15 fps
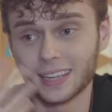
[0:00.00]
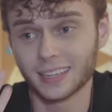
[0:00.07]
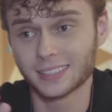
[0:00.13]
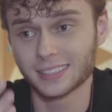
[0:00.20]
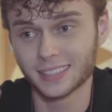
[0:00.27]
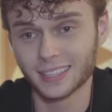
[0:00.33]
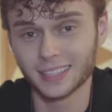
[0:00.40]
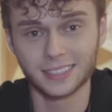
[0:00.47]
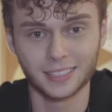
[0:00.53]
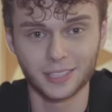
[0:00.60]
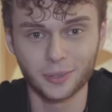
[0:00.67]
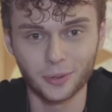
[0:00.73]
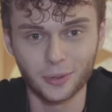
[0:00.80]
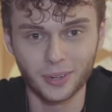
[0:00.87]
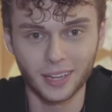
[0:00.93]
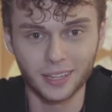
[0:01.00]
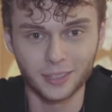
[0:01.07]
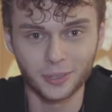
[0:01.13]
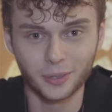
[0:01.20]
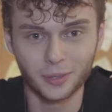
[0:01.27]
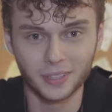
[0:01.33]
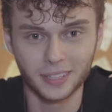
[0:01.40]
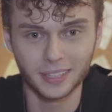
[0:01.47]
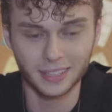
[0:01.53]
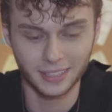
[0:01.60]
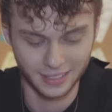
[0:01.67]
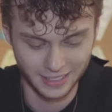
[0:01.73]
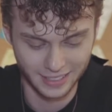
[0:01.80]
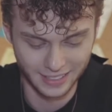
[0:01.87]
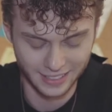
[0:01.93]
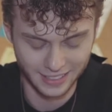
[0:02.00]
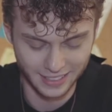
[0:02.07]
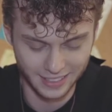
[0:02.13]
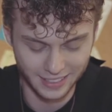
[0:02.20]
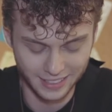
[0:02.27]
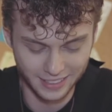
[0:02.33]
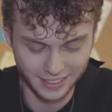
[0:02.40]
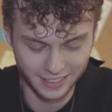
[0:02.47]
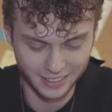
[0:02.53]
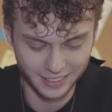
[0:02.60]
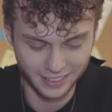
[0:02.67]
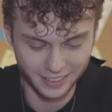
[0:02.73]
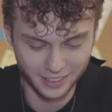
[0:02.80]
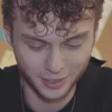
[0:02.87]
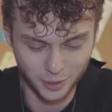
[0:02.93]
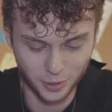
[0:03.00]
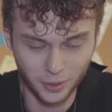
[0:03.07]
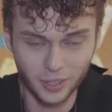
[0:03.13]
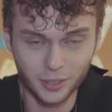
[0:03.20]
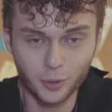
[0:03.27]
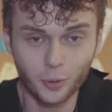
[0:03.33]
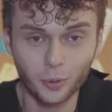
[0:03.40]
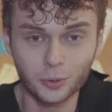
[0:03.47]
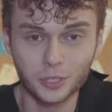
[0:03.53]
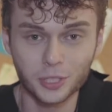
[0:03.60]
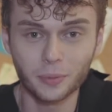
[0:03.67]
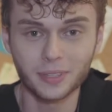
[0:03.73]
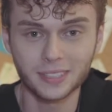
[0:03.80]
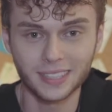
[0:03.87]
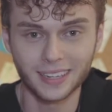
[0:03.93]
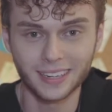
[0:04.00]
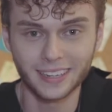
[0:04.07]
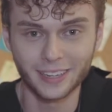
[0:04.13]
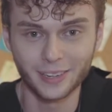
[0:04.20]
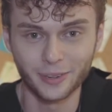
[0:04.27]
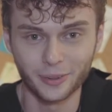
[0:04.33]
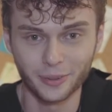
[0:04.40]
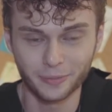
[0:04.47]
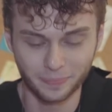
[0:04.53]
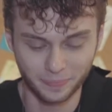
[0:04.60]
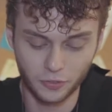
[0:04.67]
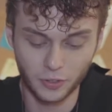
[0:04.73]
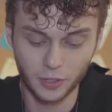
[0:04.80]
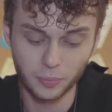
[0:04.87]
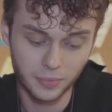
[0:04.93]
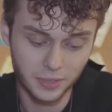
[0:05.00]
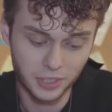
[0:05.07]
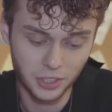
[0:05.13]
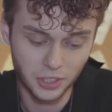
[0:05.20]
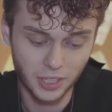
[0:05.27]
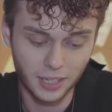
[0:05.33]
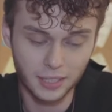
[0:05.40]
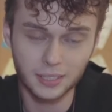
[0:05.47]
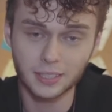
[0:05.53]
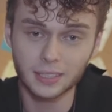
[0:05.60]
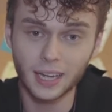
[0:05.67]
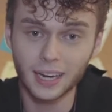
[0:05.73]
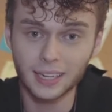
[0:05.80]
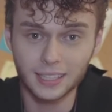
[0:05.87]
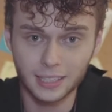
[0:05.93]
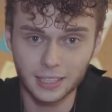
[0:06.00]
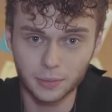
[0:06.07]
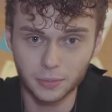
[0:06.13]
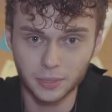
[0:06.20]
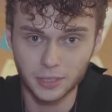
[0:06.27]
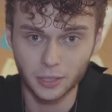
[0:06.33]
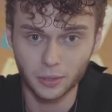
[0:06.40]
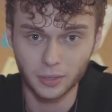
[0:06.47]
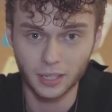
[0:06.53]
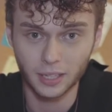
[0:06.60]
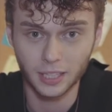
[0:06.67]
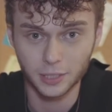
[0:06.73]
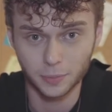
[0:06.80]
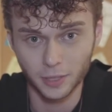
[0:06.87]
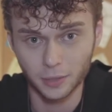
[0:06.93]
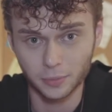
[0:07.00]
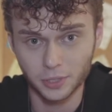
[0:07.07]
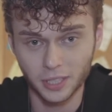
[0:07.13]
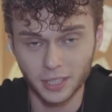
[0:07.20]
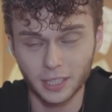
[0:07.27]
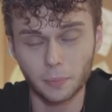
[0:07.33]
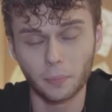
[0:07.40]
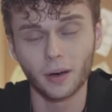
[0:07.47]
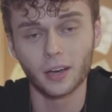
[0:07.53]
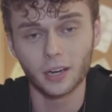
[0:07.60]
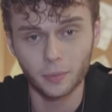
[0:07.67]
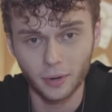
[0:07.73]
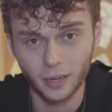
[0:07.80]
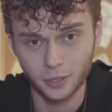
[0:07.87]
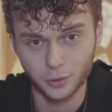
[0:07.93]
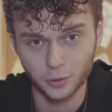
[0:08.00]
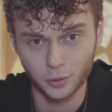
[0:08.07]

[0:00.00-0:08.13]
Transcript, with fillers: de ekstra ekstra gururlandırıyor ki e, şu anda konuşamaz hale geliyorum. Filmimizin şarkısını her gittiğimiz salonda ezbere bir şekilde bağıra bağıra